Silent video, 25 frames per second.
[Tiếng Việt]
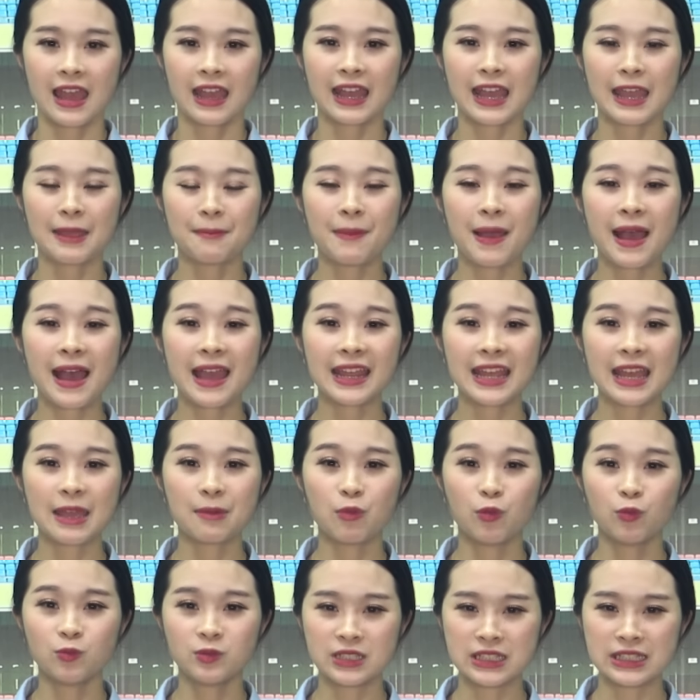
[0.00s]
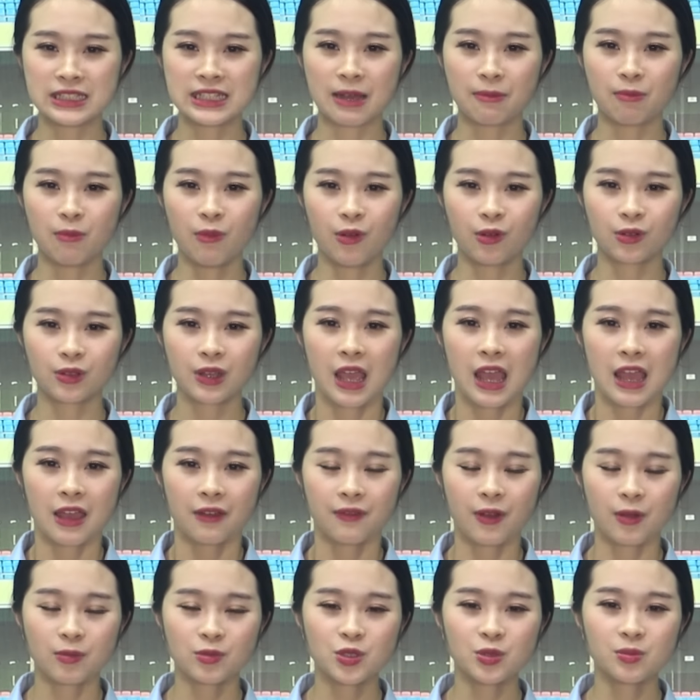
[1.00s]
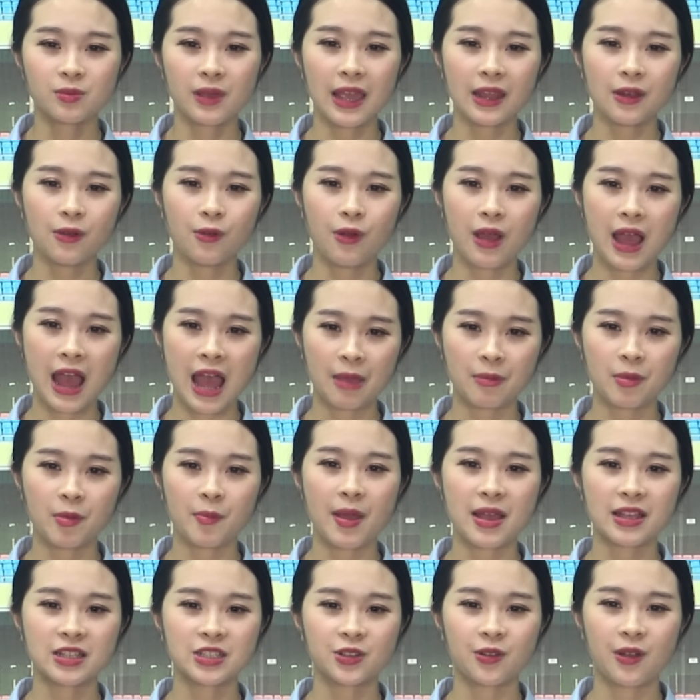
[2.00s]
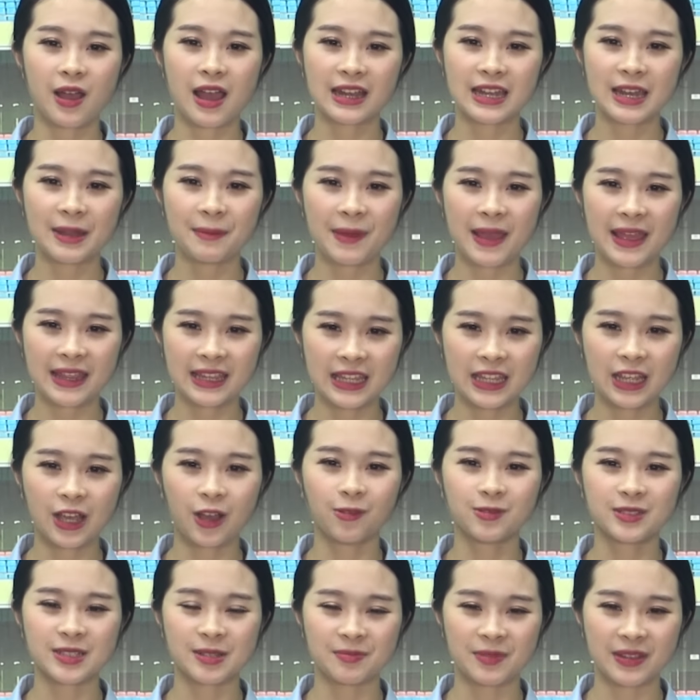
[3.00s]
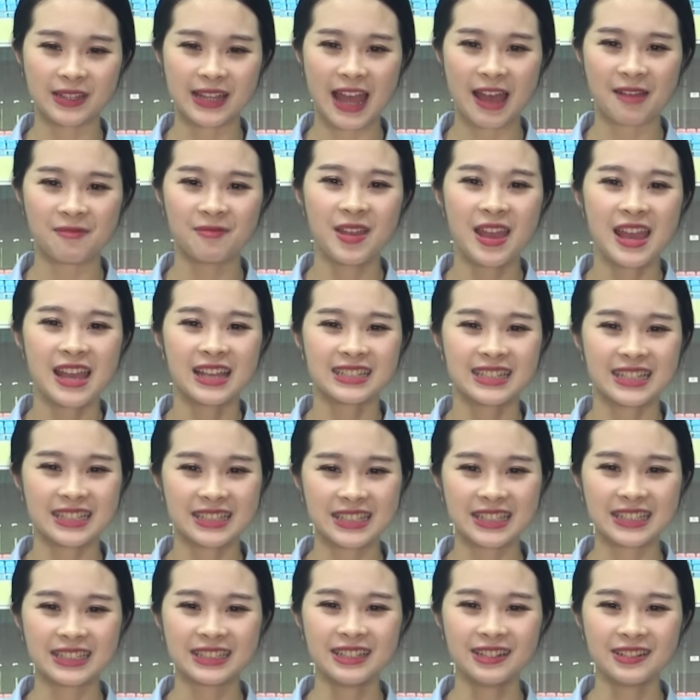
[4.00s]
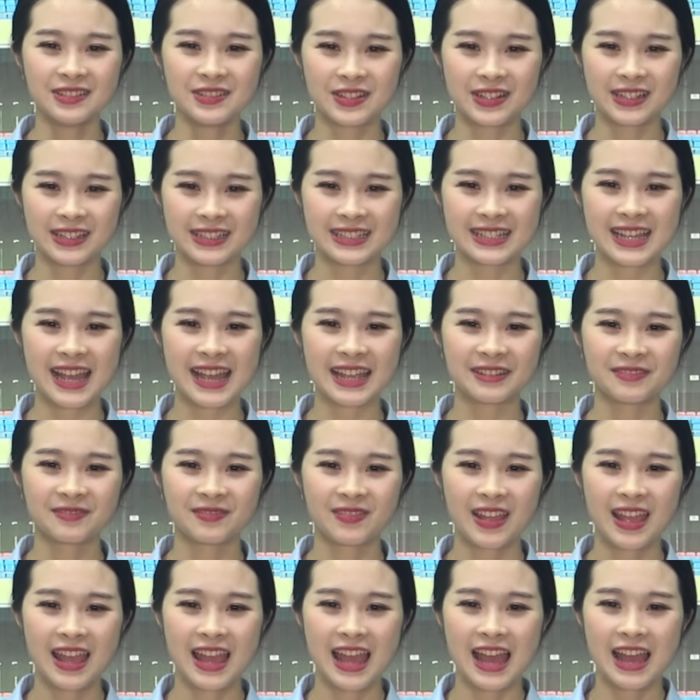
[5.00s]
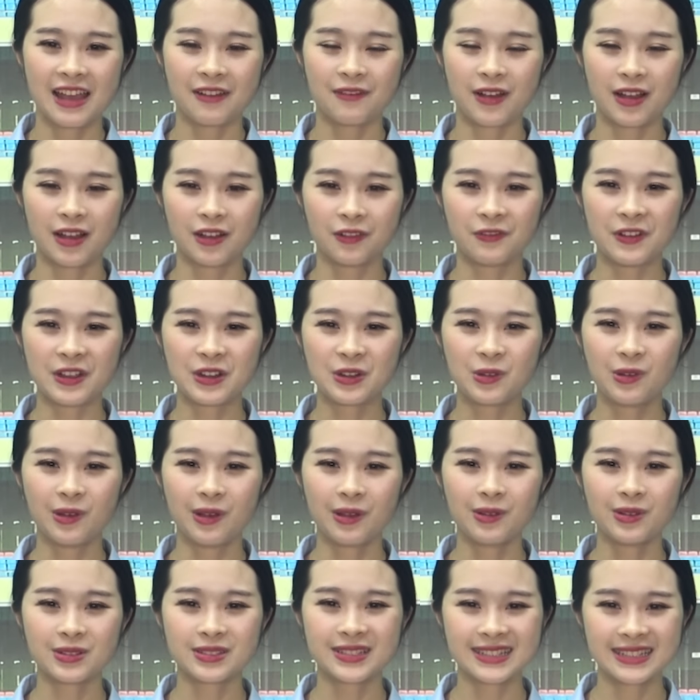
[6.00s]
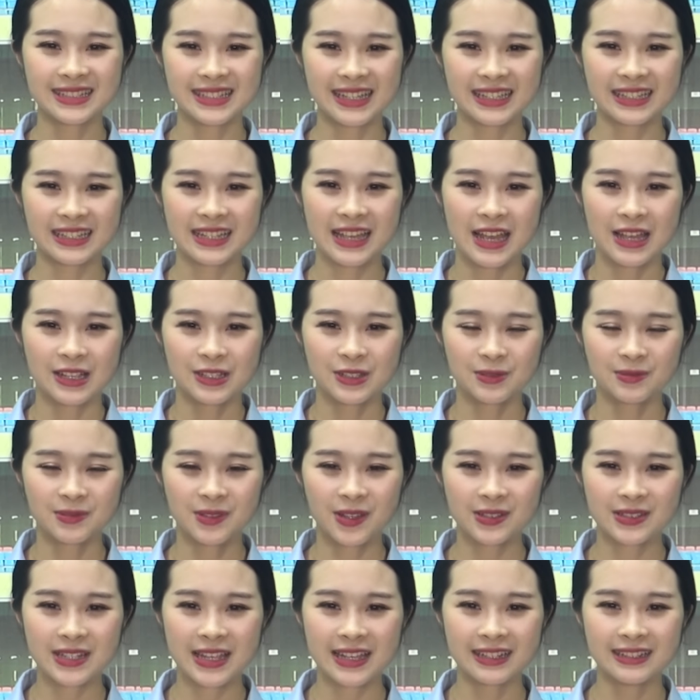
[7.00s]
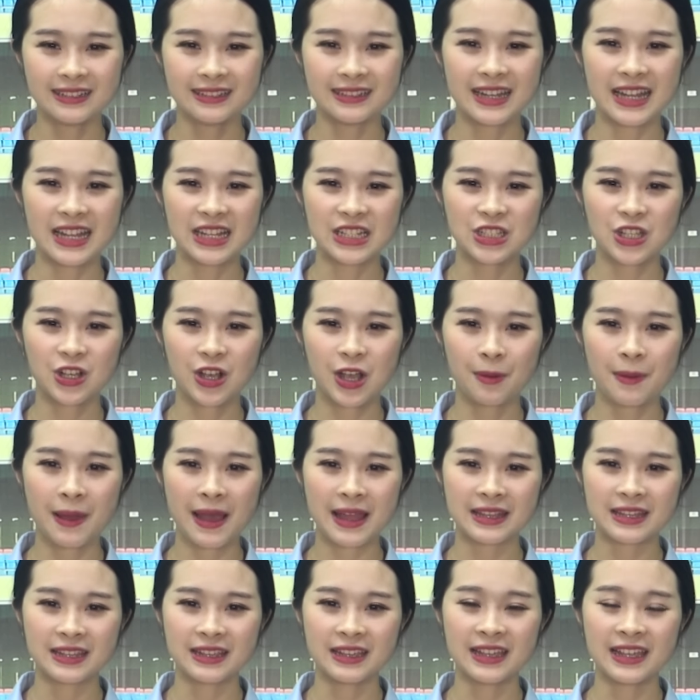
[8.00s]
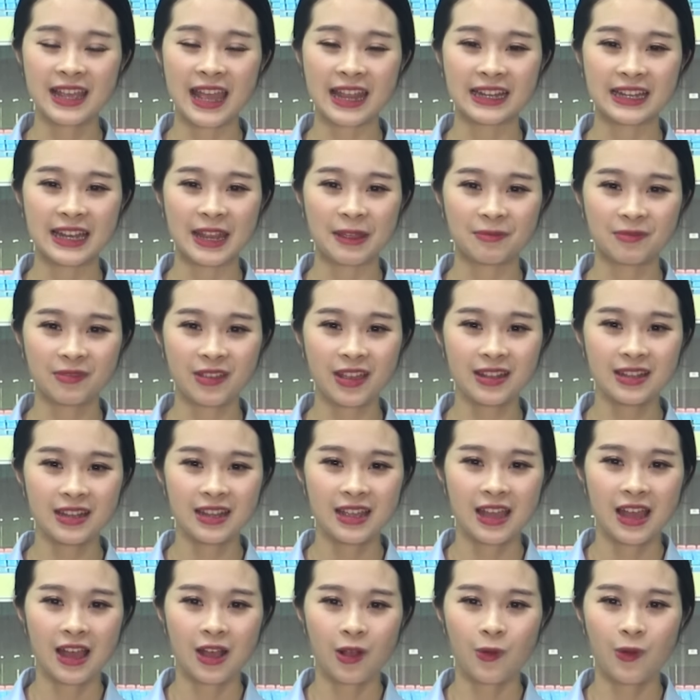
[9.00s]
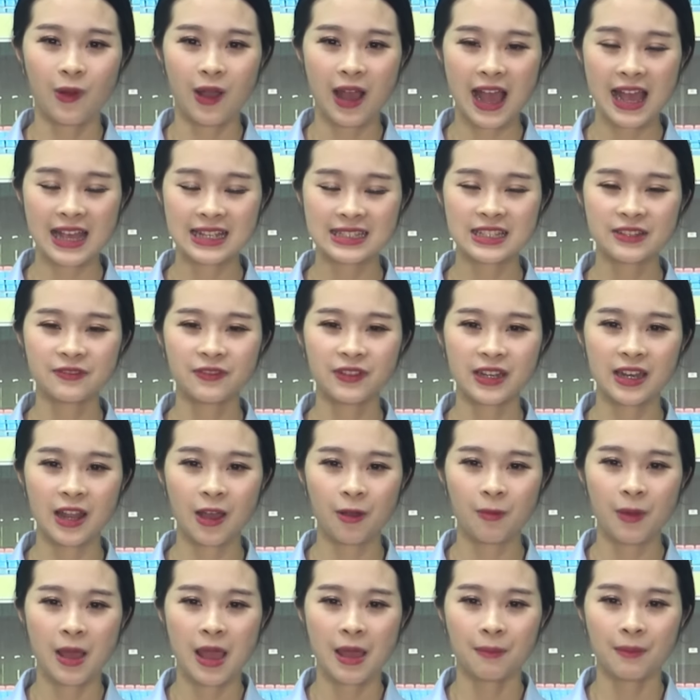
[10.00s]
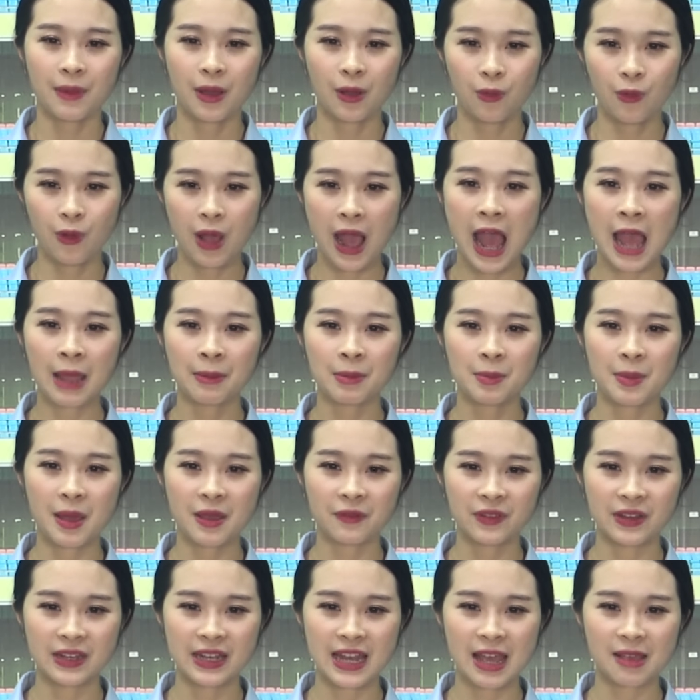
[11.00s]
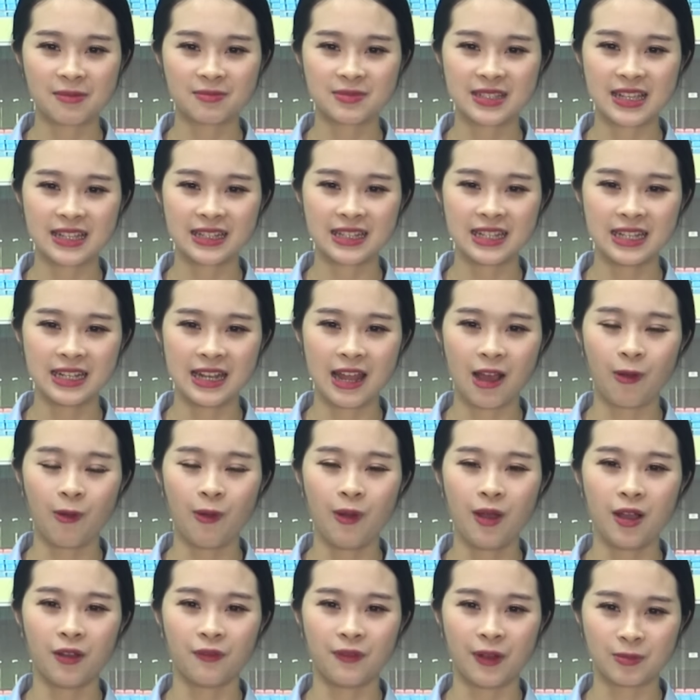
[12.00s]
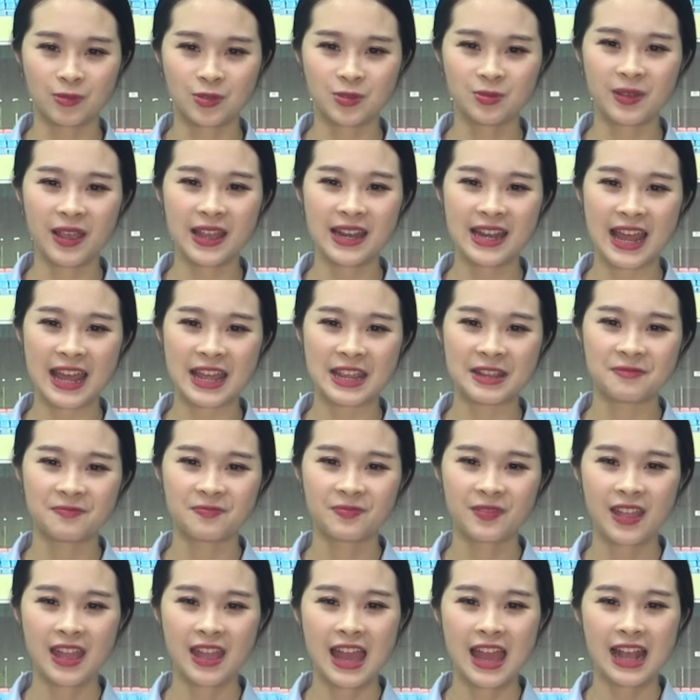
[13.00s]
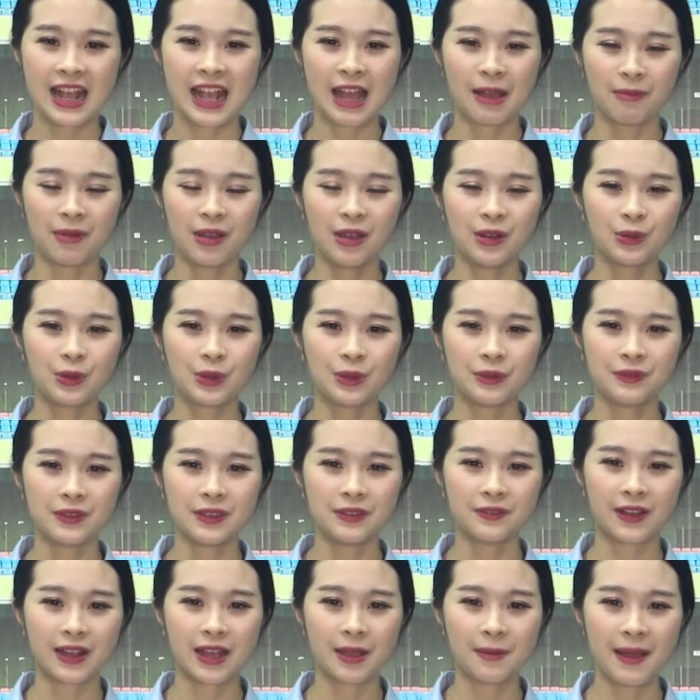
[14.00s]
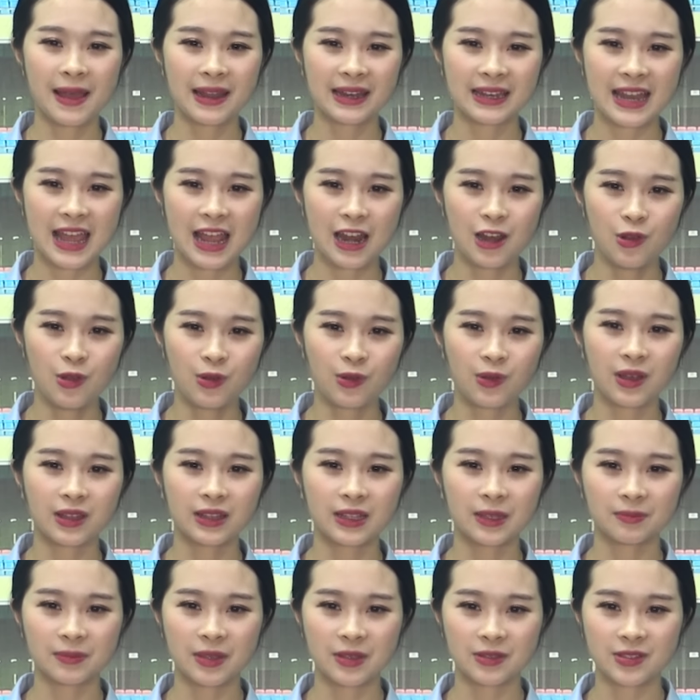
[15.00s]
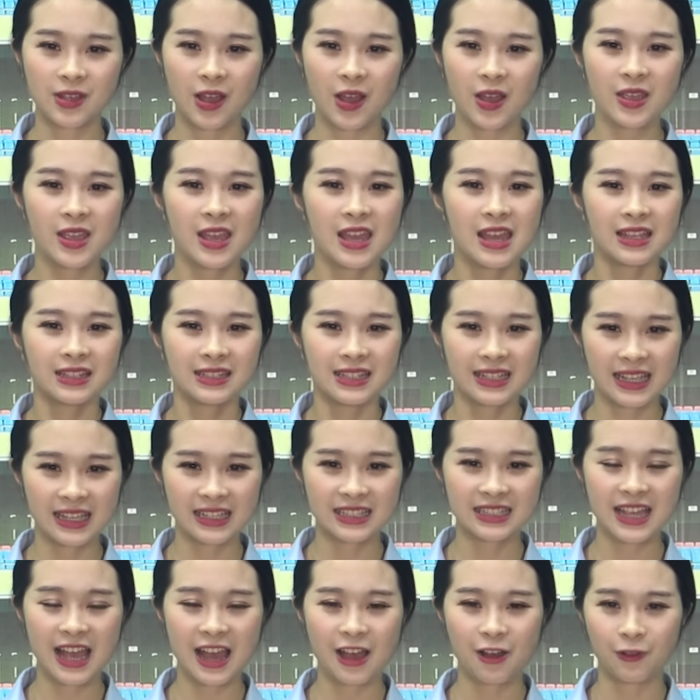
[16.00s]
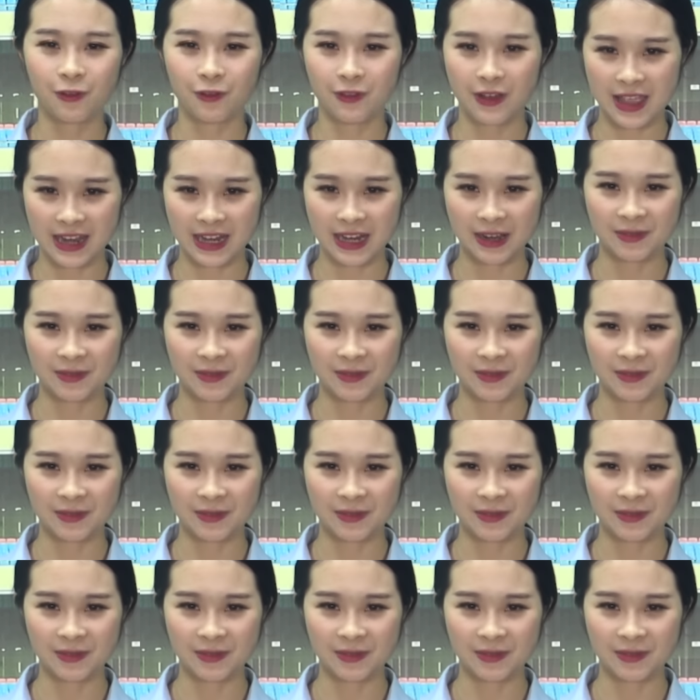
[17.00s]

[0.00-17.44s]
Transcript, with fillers: Ngày mai ngày 9 tháng 1, vòng chung kết U23 châu Á năm 2018 sẽ chính thức được khởi tranh. Và ở phần cuối của chương trình, chúng tôi sẽ gửi đến cho các bạn những hình ảnh đẹp nhất của hai sân vận động mà U23 Việt Nam sẽ thi đấu ở vòng chung kết này. Cảm ơn quý vị và các bạn đã luôn quan tâm theo dõi. Xin kính chào và hẹn